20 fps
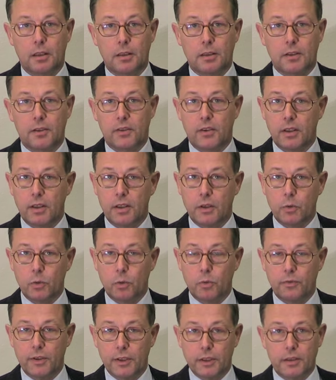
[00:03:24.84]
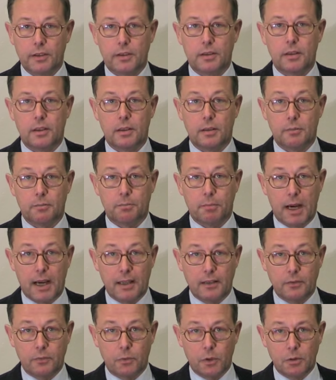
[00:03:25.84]
Die CDU wird in
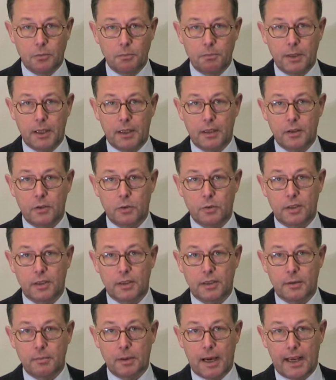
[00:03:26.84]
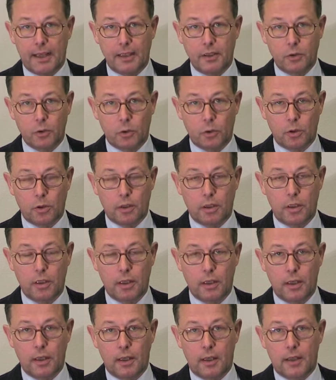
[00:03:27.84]
Baden-Württemberg unter dem Eindruck
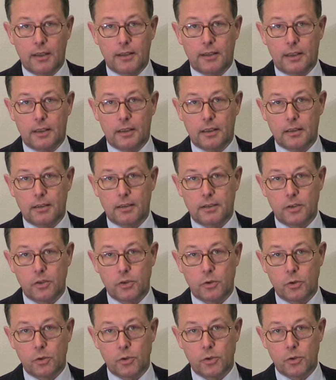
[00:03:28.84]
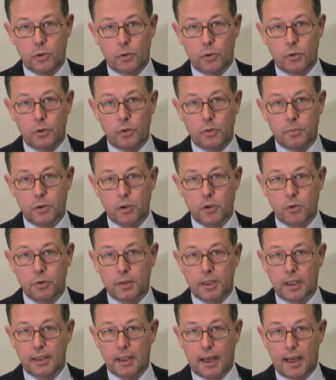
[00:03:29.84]
der Diskussion über
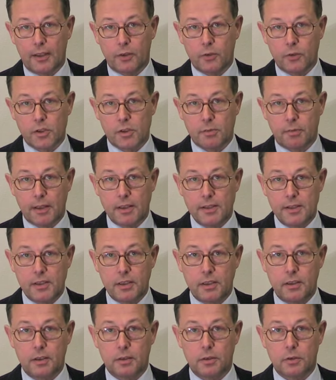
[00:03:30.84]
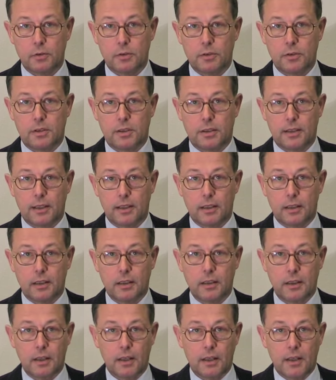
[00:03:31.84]
Stuttgart 21 und
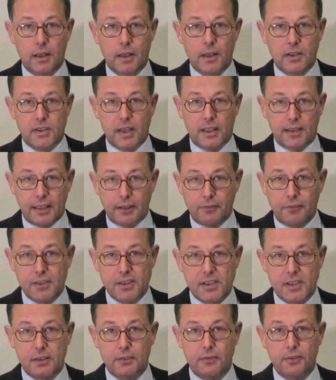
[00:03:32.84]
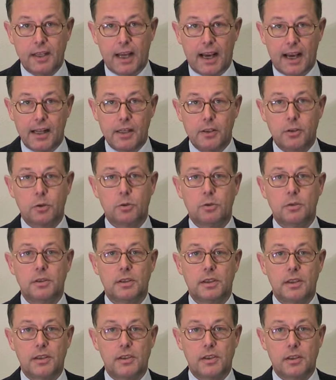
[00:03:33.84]
der sehr defensiven
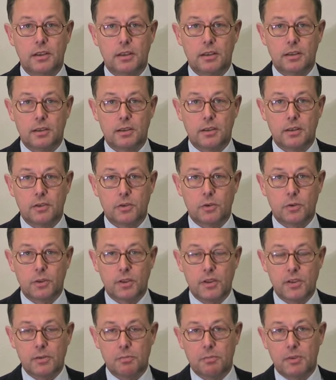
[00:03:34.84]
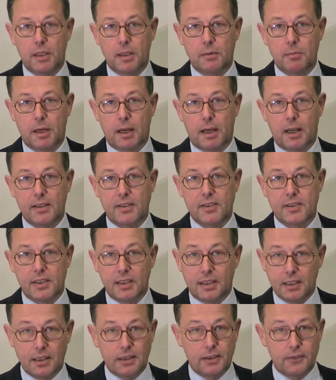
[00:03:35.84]
Haltung, die sie die, zu diesem Thema hat,
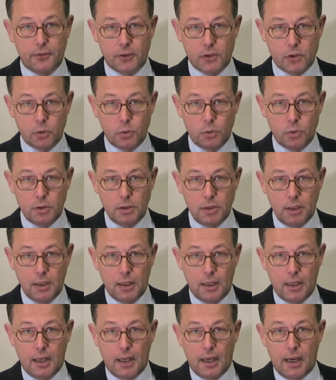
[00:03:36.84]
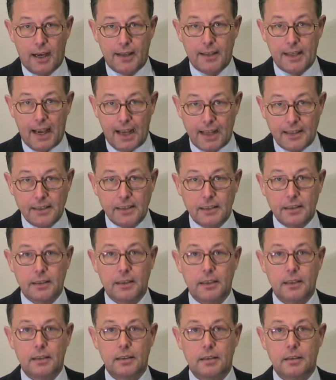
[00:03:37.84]
sicherlich versuchen, eine
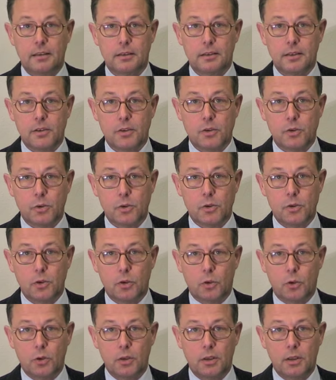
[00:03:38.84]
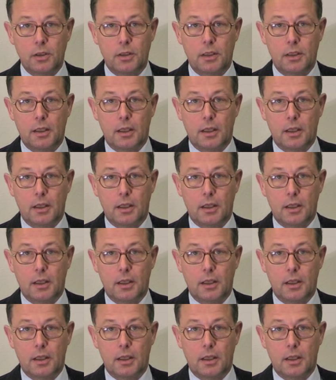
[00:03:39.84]
andere Diskussion